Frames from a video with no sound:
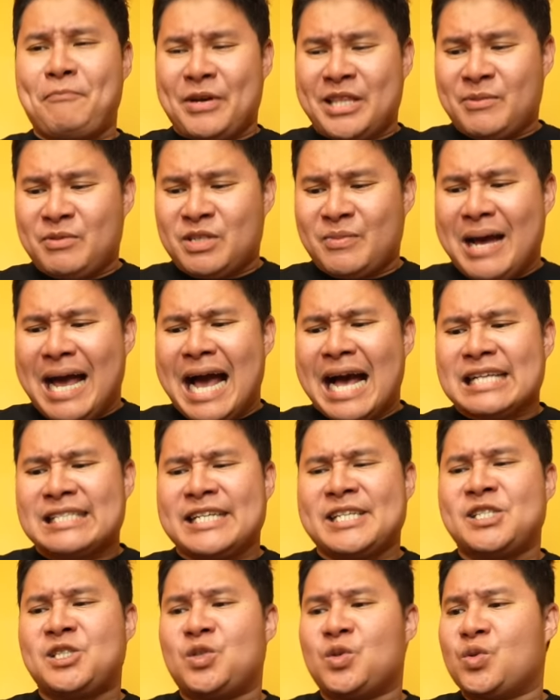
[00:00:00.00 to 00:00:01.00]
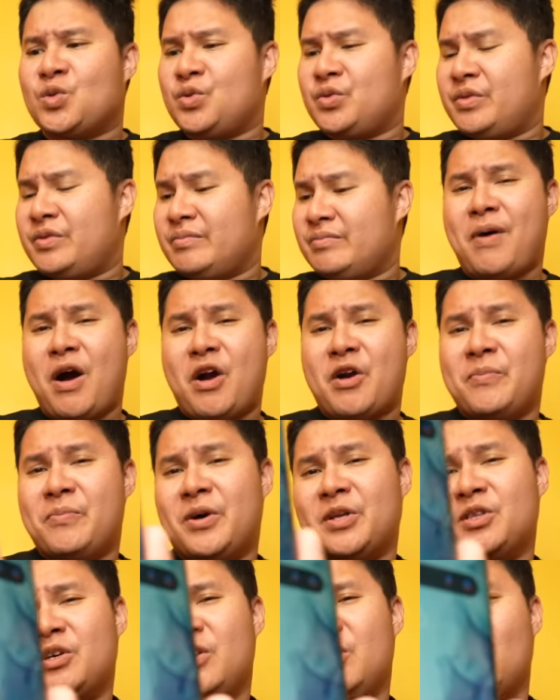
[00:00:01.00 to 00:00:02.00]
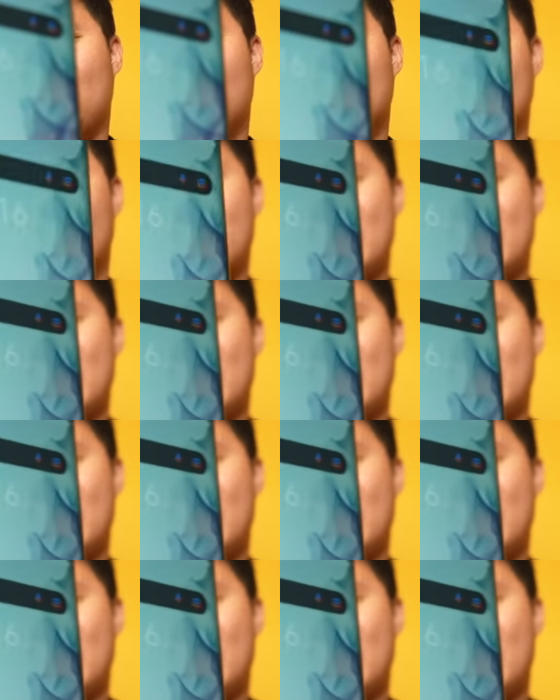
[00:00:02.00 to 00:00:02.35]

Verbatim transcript: pwede mo siya ma-access through power button, hold mo